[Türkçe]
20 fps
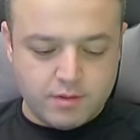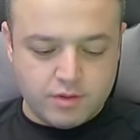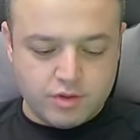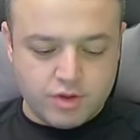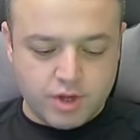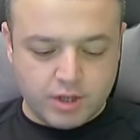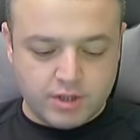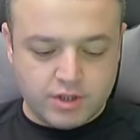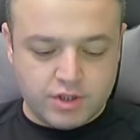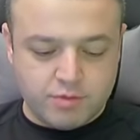
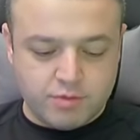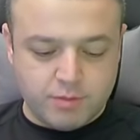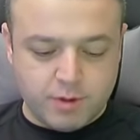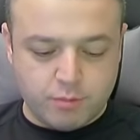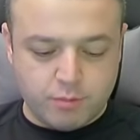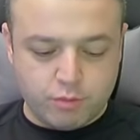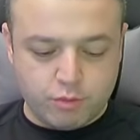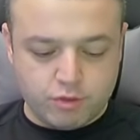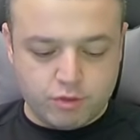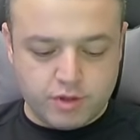Challenge mı
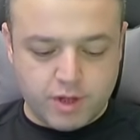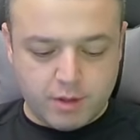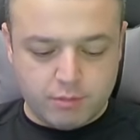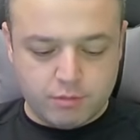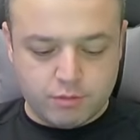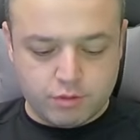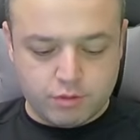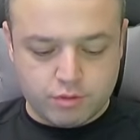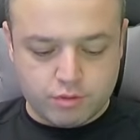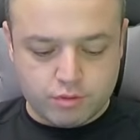yapıyoruz? Ne
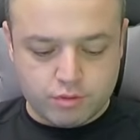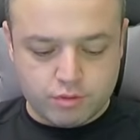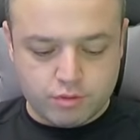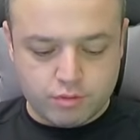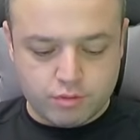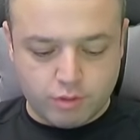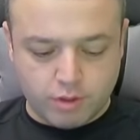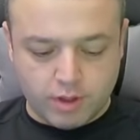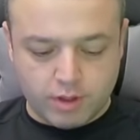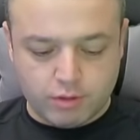yapıyoruz?
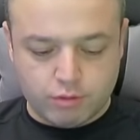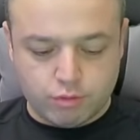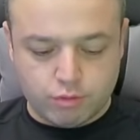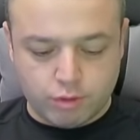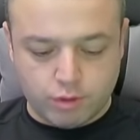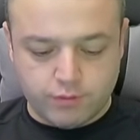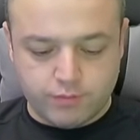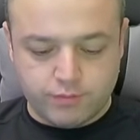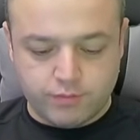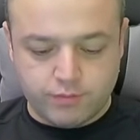Johan
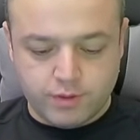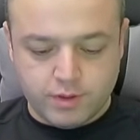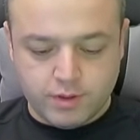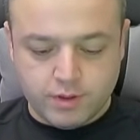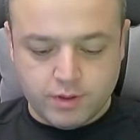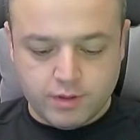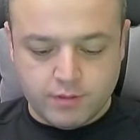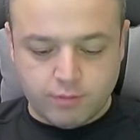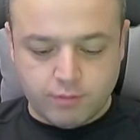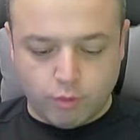Cruyff.
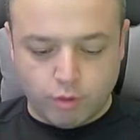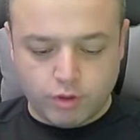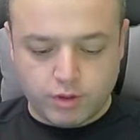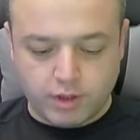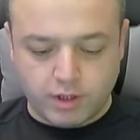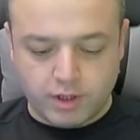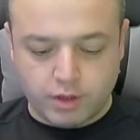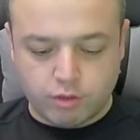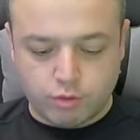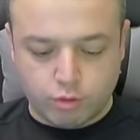
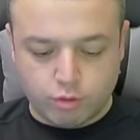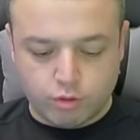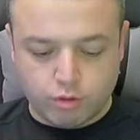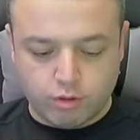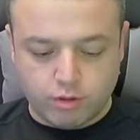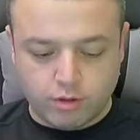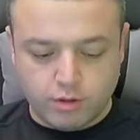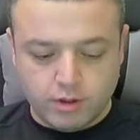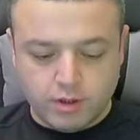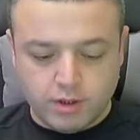Forlan'a
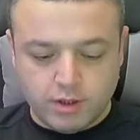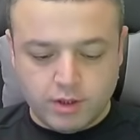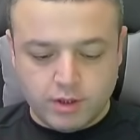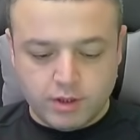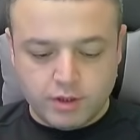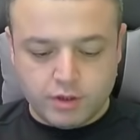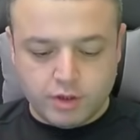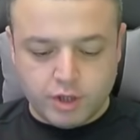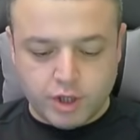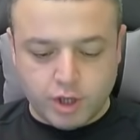doğru.
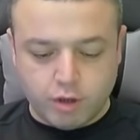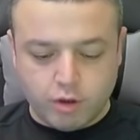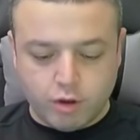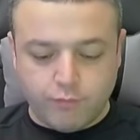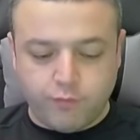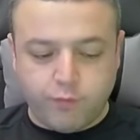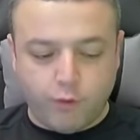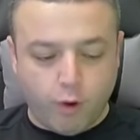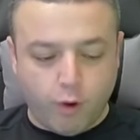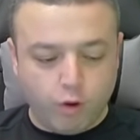Diego
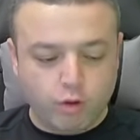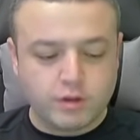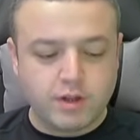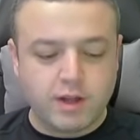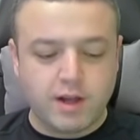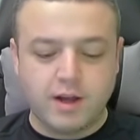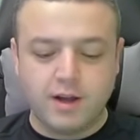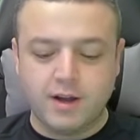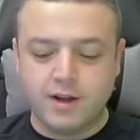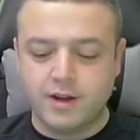
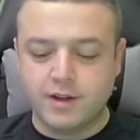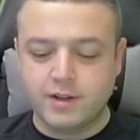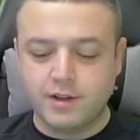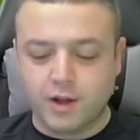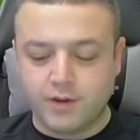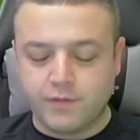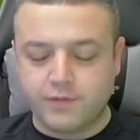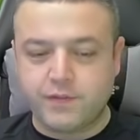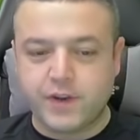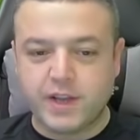Forlan
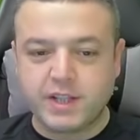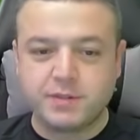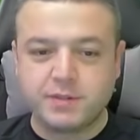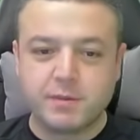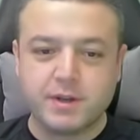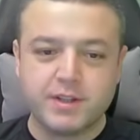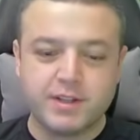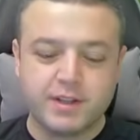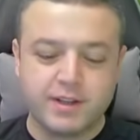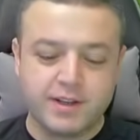
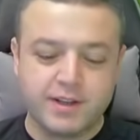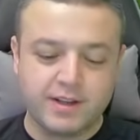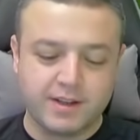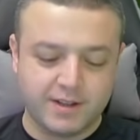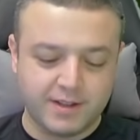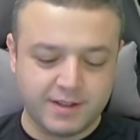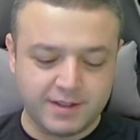affetmedi.